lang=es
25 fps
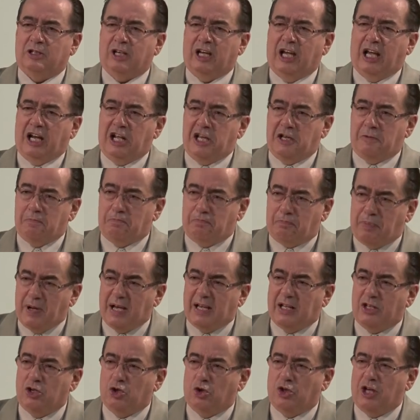el
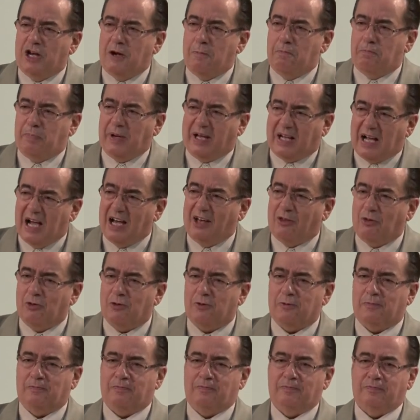imperio del pecado.